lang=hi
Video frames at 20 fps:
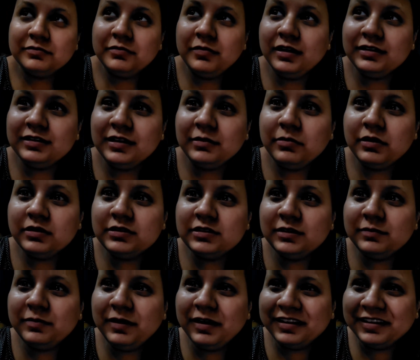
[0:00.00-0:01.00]
मैं समझ
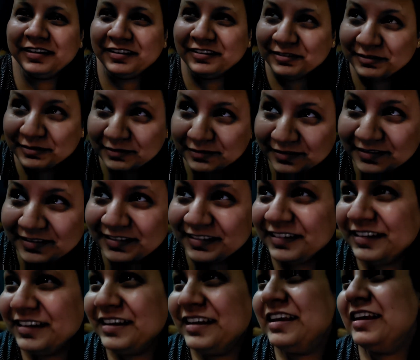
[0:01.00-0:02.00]
नहीं पा रही हूँ
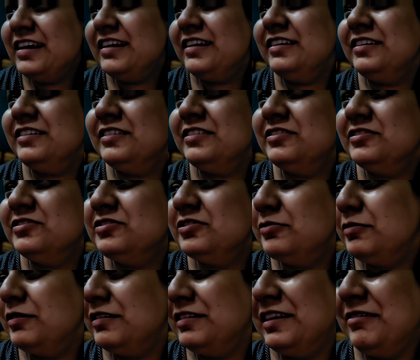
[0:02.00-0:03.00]
जो
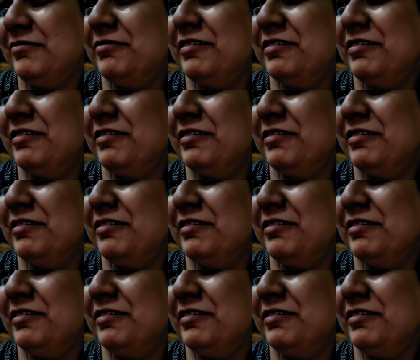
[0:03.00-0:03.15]
बंदा